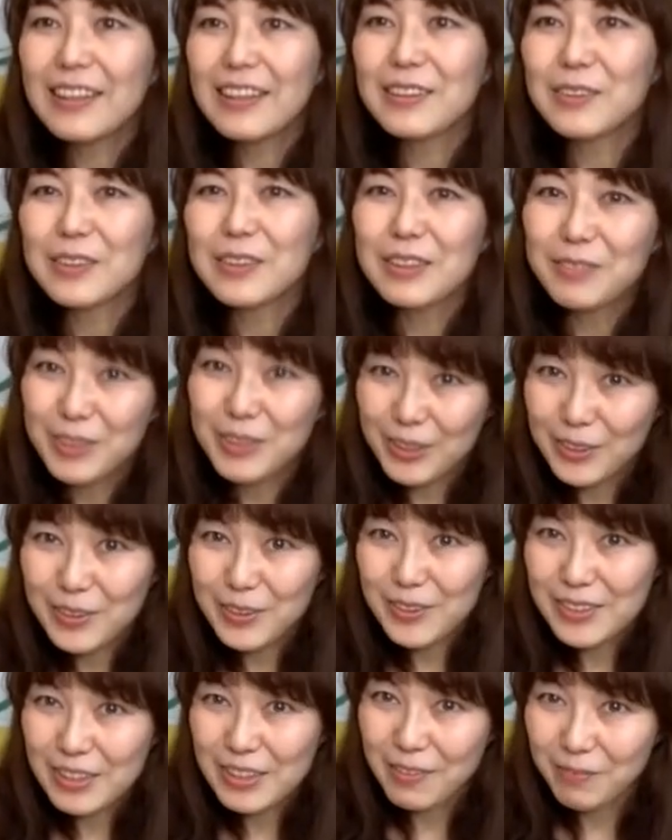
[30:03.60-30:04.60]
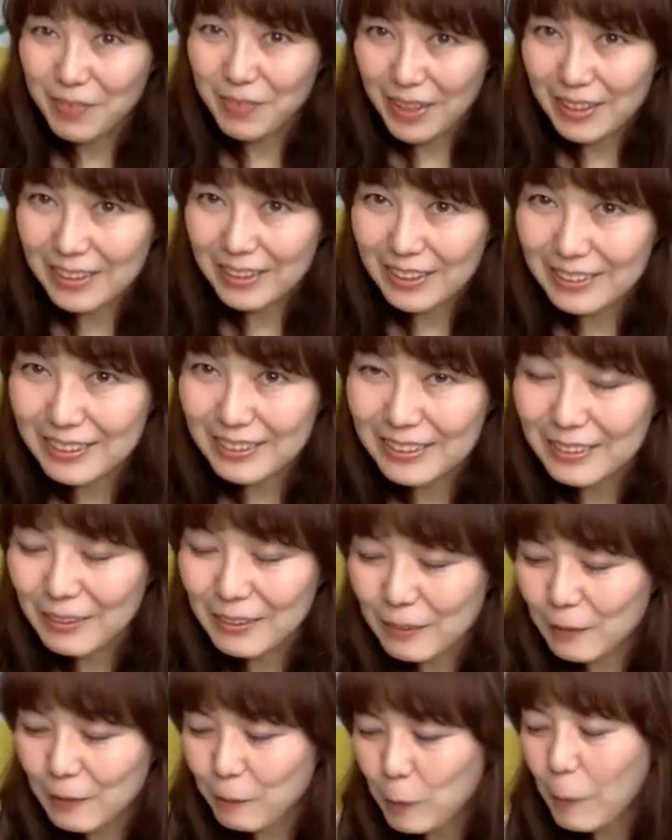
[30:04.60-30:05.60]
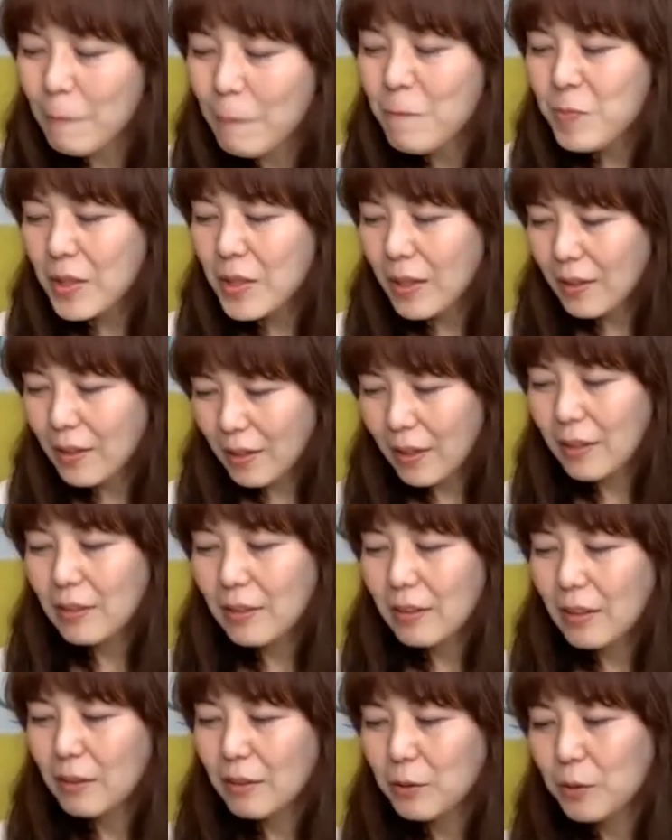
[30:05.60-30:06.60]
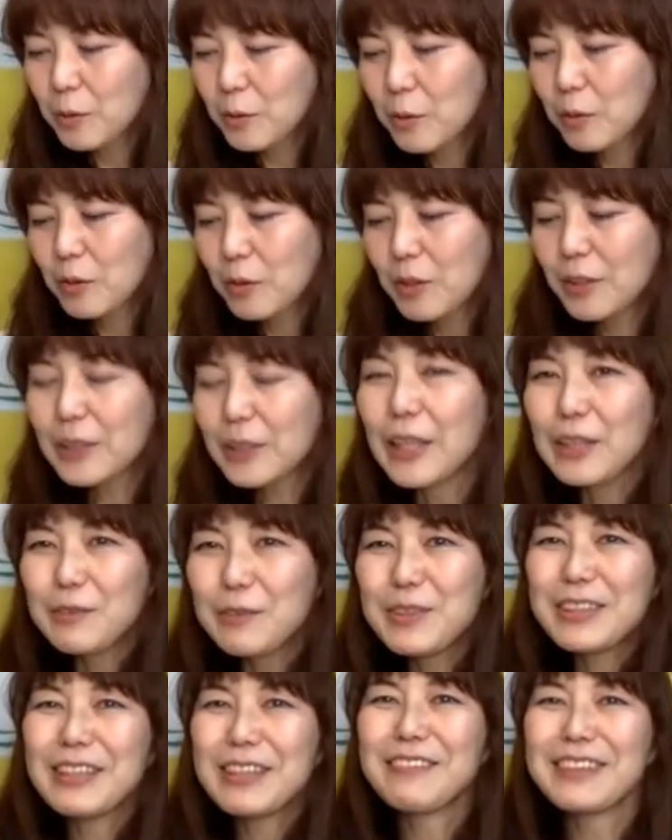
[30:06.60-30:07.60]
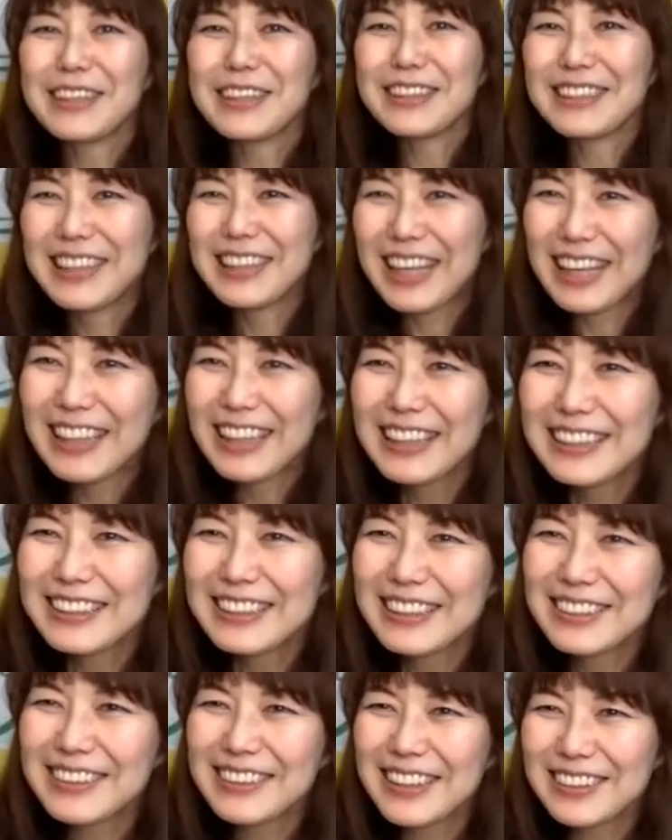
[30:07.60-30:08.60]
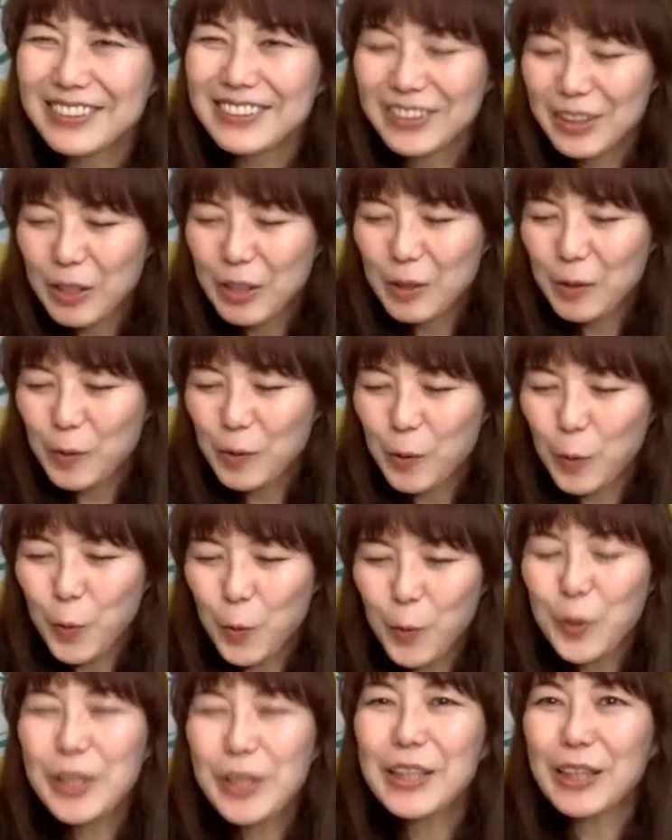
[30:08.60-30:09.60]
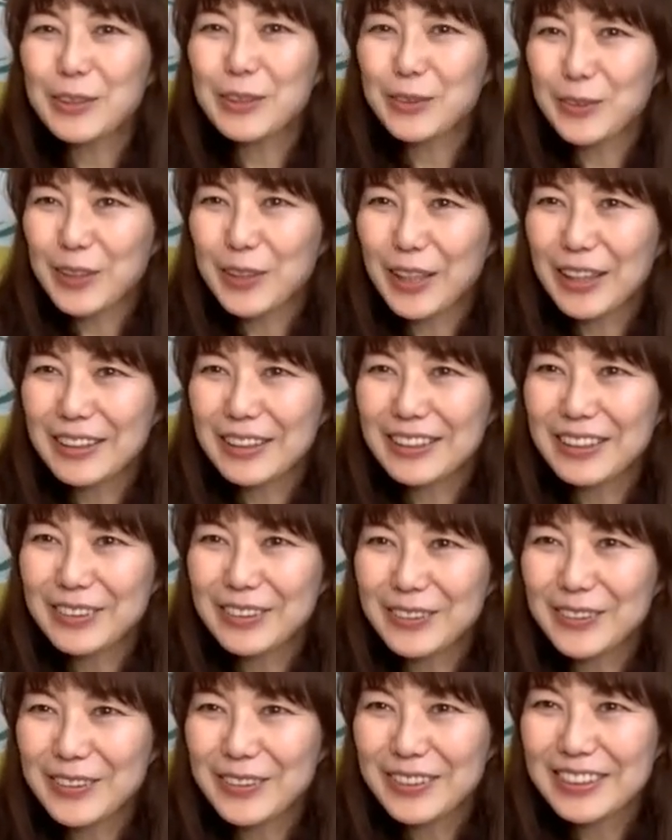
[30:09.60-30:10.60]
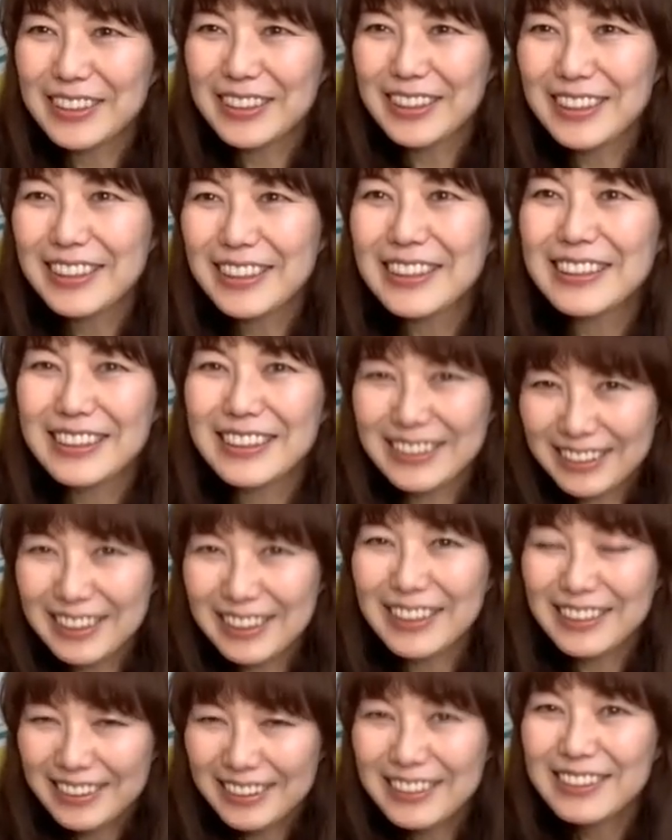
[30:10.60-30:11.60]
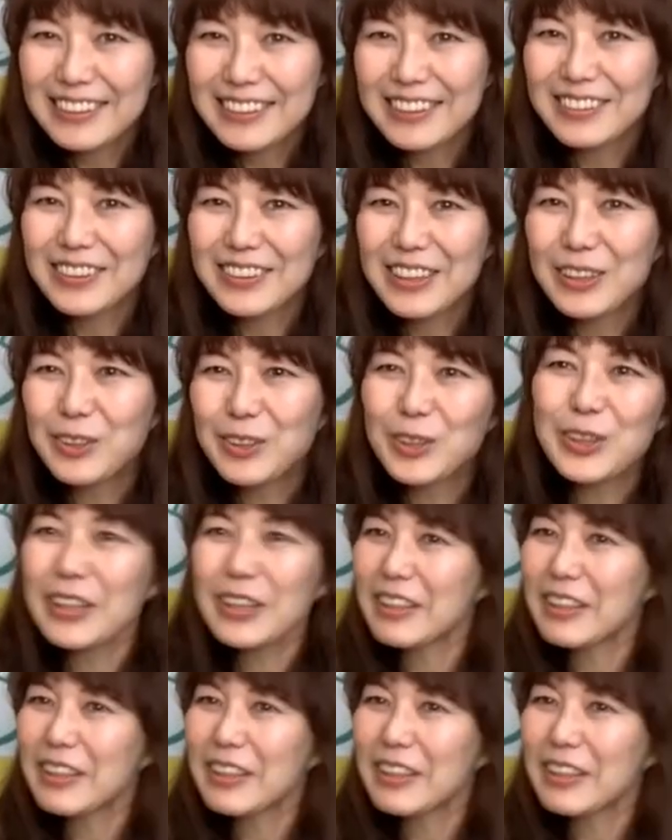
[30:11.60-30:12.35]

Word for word: 事務所の先輩なんですけれども、はい、北由美さんはですね、実は法医学とか結構やられてて、引っ越